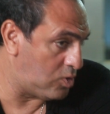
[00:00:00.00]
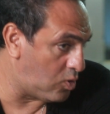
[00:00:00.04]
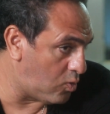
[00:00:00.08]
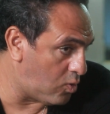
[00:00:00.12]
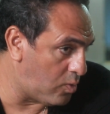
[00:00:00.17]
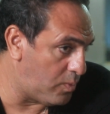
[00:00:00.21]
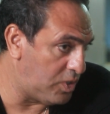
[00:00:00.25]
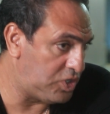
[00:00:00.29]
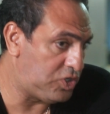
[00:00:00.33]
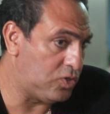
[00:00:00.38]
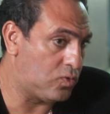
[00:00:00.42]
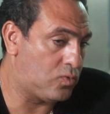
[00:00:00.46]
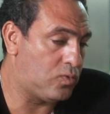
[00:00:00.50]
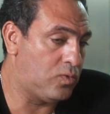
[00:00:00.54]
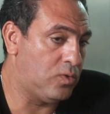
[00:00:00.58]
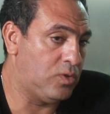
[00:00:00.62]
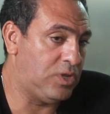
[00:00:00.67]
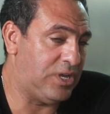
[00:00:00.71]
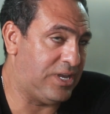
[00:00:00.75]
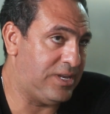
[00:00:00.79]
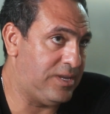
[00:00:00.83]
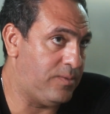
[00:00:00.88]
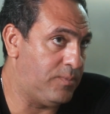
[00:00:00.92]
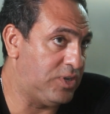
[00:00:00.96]
هو ماشي
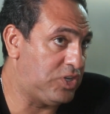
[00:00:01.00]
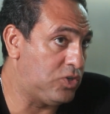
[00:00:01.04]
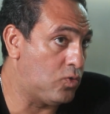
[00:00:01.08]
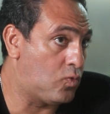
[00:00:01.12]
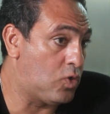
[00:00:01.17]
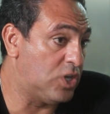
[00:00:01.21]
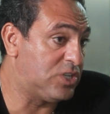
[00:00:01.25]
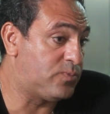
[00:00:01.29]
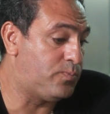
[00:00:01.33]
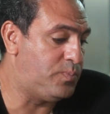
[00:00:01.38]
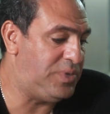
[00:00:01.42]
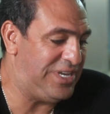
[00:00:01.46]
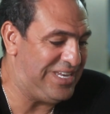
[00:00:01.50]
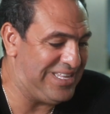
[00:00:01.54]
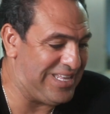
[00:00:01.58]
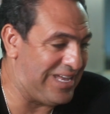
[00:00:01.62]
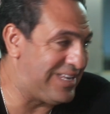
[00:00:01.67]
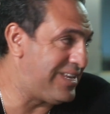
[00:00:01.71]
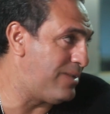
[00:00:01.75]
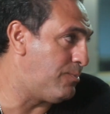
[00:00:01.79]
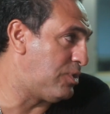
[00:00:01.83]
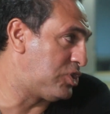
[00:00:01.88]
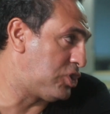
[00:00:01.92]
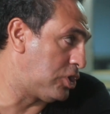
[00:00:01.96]
يعني ماشي كويس بعيد
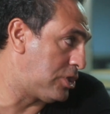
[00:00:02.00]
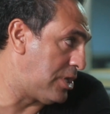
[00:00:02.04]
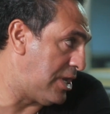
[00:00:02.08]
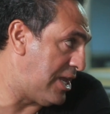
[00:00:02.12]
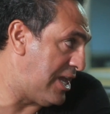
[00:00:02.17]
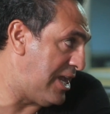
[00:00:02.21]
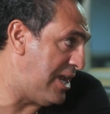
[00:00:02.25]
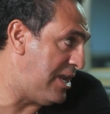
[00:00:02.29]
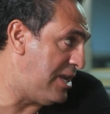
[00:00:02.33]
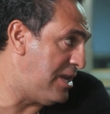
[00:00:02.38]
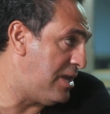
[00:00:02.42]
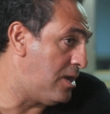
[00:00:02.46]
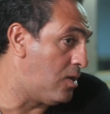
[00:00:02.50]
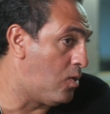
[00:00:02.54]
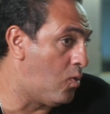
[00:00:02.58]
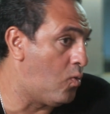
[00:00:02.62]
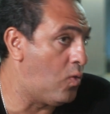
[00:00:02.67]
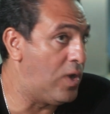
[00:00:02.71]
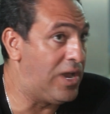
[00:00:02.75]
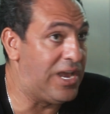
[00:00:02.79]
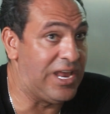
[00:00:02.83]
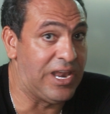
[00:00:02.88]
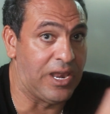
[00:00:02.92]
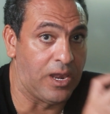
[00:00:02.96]
عن الماتشات الاهلي اللي
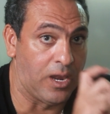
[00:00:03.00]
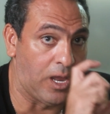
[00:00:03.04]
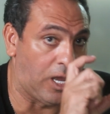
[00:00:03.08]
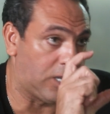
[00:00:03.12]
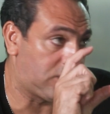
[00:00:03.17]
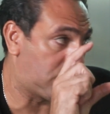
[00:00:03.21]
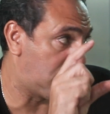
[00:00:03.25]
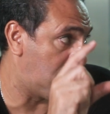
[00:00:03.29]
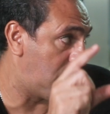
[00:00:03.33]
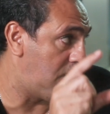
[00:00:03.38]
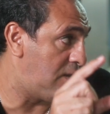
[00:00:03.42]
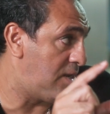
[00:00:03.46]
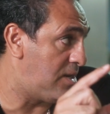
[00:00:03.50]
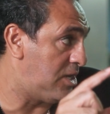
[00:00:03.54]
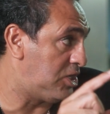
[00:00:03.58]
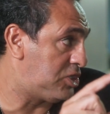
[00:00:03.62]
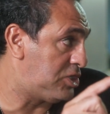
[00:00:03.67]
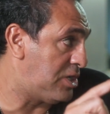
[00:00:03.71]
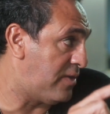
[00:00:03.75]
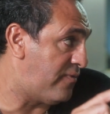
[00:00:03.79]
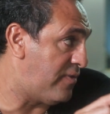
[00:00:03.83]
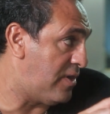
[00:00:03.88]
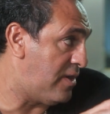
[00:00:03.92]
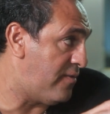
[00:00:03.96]
هو اللقطه اللي الناس
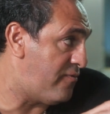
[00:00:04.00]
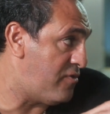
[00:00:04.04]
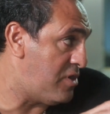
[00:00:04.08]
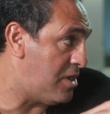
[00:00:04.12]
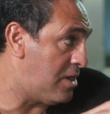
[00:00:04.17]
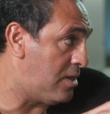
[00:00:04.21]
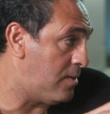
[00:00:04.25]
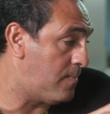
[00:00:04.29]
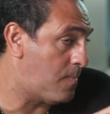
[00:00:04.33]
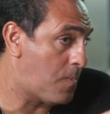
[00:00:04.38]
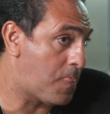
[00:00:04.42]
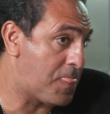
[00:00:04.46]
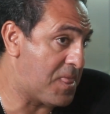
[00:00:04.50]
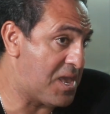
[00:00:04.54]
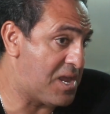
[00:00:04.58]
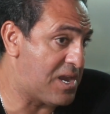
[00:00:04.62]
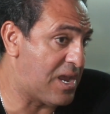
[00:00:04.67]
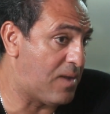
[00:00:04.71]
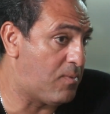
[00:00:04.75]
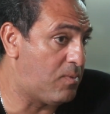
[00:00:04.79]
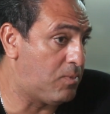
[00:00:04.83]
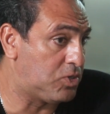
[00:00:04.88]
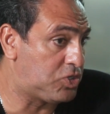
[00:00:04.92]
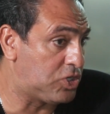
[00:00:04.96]
شايفاها فيها
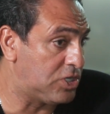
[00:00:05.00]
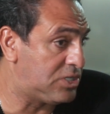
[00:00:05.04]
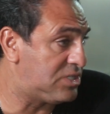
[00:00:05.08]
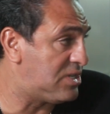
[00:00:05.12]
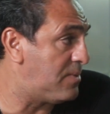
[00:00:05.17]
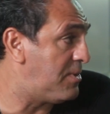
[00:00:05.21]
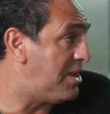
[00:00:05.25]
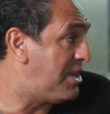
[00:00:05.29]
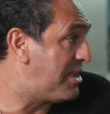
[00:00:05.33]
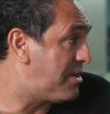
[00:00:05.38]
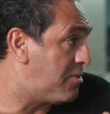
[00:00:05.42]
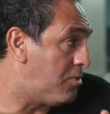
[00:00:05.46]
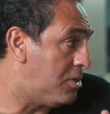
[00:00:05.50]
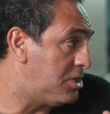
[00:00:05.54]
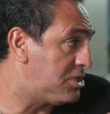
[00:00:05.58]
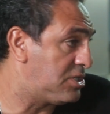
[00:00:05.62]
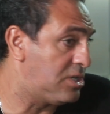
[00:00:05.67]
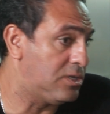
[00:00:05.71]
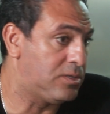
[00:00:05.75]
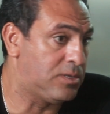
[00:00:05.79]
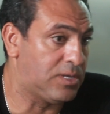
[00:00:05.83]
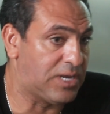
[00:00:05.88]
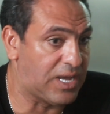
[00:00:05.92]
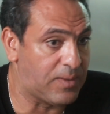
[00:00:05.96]
يعني عمل ماتشات الزمالك كويس
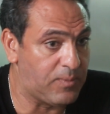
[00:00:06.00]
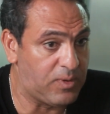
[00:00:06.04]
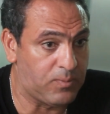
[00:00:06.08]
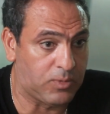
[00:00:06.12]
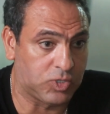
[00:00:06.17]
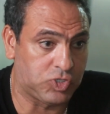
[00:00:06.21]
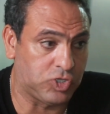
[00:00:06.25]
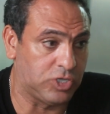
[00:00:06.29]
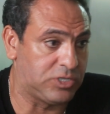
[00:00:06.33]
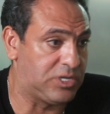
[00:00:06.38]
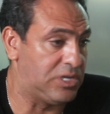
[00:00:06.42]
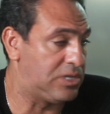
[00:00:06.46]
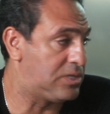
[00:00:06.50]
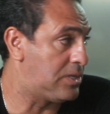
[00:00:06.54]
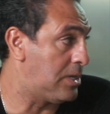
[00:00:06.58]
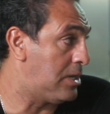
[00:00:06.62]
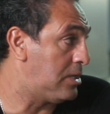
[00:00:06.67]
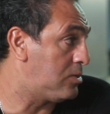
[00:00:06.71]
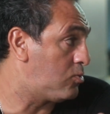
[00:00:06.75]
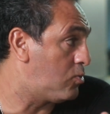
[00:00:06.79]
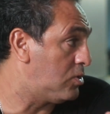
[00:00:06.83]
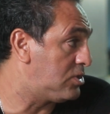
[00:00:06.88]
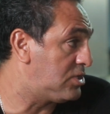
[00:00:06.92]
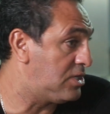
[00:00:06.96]
جدا عمل ماتشات
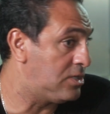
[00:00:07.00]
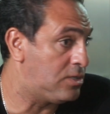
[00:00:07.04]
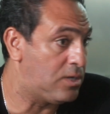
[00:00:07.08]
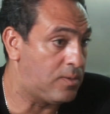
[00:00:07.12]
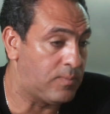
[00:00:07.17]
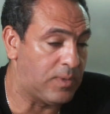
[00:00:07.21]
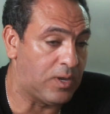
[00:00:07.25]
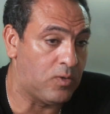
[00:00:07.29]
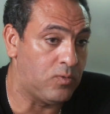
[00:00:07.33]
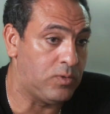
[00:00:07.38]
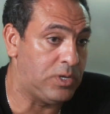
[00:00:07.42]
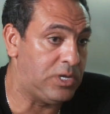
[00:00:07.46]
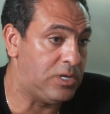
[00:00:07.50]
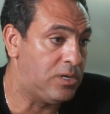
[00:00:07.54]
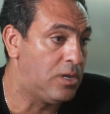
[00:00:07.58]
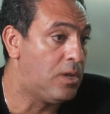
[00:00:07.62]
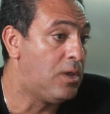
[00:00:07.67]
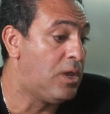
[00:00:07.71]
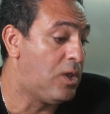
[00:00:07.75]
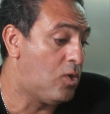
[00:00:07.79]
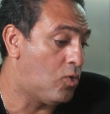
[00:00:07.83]
الاتحاد كويس جدا مقاولين